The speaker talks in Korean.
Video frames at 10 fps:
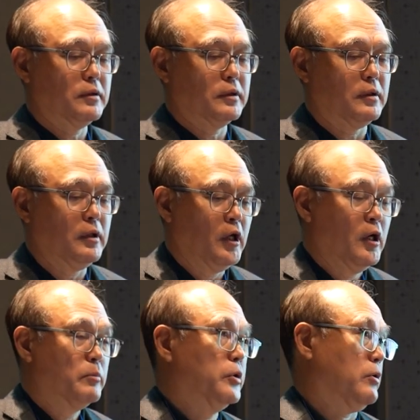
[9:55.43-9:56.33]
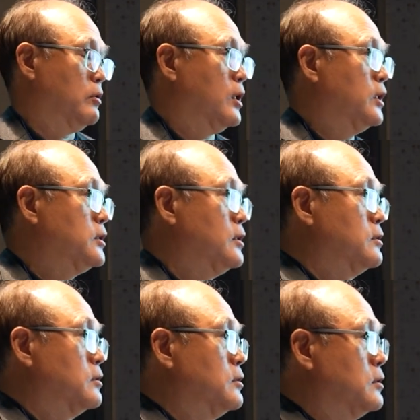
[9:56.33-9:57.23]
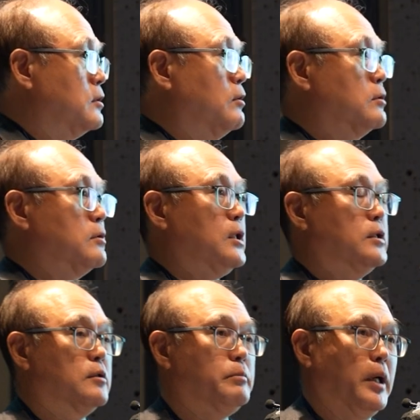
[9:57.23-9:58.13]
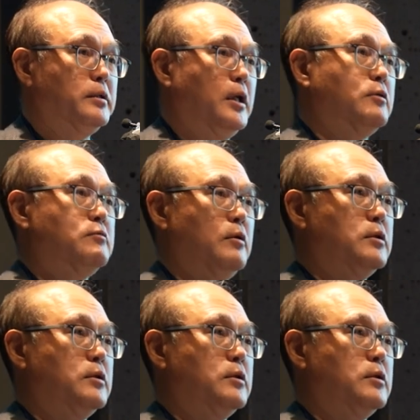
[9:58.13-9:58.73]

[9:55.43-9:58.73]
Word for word: 그래서 뭐 여러 가지 일들을 거기서 사실은 많이 했고요.